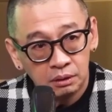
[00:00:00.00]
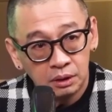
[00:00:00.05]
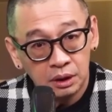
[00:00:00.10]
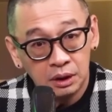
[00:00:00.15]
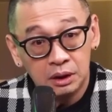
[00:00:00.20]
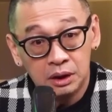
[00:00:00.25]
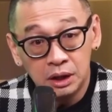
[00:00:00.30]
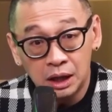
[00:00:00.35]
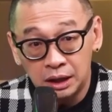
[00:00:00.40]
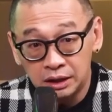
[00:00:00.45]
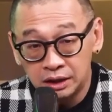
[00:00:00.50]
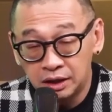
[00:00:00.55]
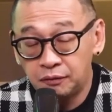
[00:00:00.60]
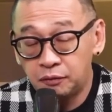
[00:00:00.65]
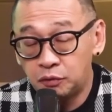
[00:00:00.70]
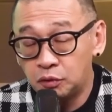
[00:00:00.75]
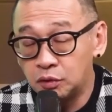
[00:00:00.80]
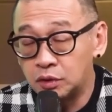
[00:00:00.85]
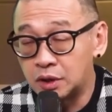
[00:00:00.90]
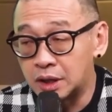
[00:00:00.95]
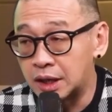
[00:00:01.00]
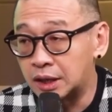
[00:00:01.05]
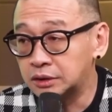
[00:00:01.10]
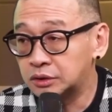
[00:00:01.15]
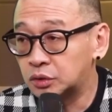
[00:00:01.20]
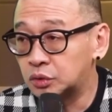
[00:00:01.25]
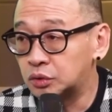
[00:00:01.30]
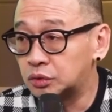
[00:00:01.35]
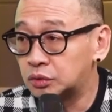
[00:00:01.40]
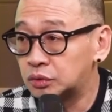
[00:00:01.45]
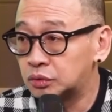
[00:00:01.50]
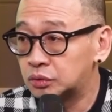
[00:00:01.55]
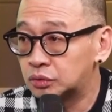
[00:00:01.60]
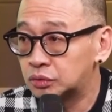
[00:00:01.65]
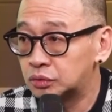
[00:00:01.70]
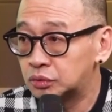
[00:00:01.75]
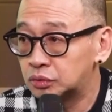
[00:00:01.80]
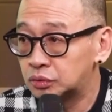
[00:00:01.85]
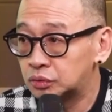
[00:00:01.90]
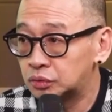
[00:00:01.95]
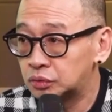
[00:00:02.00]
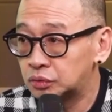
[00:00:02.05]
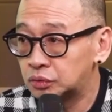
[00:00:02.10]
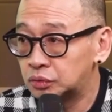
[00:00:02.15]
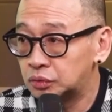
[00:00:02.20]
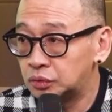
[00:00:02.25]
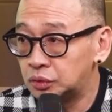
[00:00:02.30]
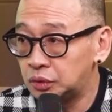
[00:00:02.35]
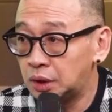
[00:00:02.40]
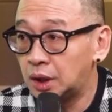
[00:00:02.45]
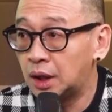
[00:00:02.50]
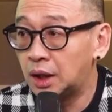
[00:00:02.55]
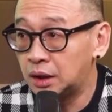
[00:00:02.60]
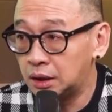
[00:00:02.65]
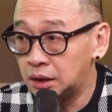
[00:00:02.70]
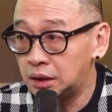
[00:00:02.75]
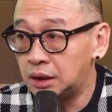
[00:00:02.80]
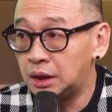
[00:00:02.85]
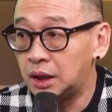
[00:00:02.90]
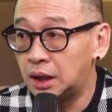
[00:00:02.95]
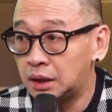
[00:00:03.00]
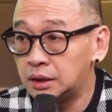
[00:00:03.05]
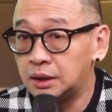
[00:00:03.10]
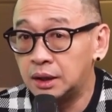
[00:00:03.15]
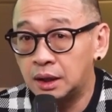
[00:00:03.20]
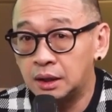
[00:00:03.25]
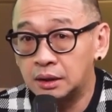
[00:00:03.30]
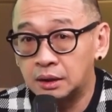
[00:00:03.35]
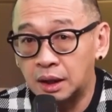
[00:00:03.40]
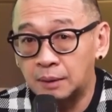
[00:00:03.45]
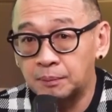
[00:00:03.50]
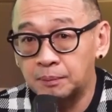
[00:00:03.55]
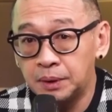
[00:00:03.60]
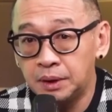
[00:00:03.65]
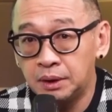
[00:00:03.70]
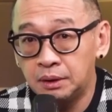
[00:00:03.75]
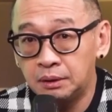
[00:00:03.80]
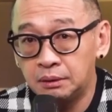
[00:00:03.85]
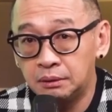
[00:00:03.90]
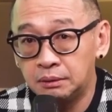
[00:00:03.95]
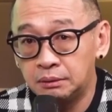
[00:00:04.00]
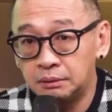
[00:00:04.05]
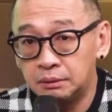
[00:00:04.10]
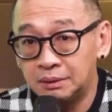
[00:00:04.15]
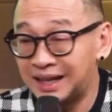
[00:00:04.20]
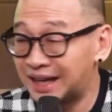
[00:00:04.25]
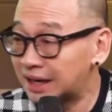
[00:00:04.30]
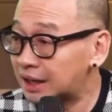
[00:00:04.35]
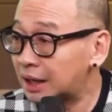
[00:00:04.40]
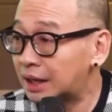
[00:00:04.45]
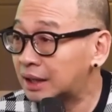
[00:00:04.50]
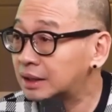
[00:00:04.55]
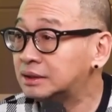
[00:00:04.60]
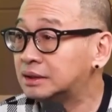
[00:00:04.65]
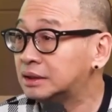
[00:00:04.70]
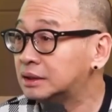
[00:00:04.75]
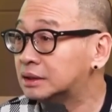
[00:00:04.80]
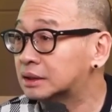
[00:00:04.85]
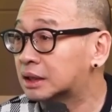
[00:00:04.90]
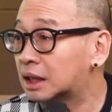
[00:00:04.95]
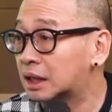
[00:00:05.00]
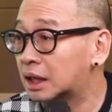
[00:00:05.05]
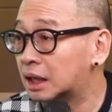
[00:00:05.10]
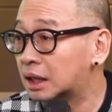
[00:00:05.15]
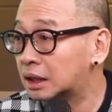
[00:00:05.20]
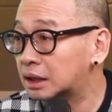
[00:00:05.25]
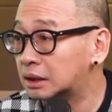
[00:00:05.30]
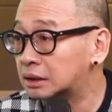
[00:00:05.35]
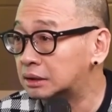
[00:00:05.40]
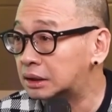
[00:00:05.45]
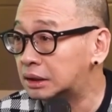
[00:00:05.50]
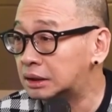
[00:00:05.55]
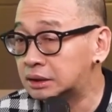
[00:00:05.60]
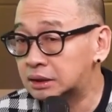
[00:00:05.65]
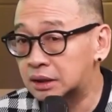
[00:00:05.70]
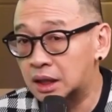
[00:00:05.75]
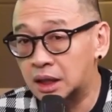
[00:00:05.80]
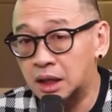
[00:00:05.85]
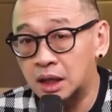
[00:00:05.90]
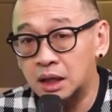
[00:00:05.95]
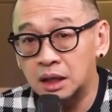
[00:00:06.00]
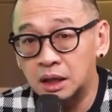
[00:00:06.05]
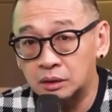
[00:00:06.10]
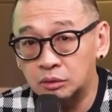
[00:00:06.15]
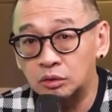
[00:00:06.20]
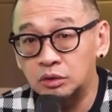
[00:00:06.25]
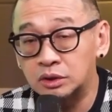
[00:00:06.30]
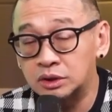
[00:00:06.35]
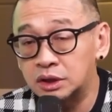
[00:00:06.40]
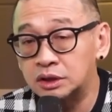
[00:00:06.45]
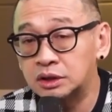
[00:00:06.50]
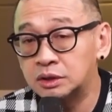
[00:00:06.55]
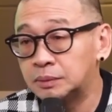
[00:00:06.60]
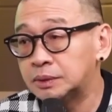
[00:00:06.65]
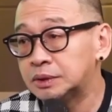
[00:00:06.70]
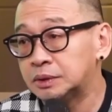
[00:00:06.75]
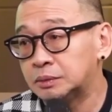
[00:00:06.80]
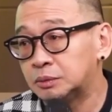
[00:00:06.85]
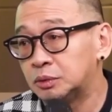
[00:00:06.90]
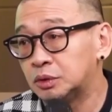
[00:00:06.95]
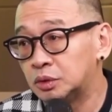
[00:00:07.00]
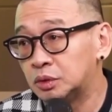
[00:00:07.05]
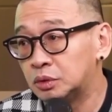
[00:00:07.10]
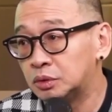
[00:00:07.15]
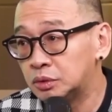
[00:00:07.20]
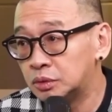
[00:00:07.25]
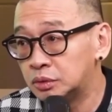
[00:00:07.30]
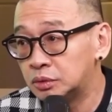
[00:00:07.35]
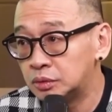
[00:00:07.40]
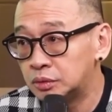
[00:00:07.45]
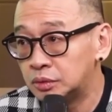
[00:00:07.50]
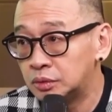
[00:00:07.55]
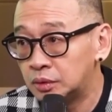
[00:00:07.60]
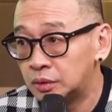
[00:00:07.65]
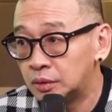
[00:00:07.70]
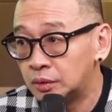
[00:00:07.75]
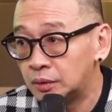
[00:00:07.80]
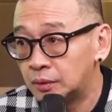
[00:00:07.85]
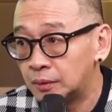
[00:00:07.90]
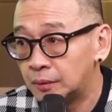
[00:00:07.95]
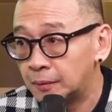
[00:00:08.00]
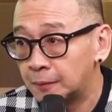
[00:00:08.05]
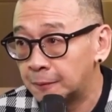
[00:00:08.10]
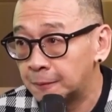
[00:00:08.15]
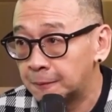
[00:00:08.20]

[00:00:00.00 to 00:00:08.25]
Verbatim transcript: Idealnya full grassroots. Idealnya. Iya, idealnya. Hmm. Tapi nggak realistis sekarang. Hmm. Jadi sekarang naturalisasi masih butuh. Oke.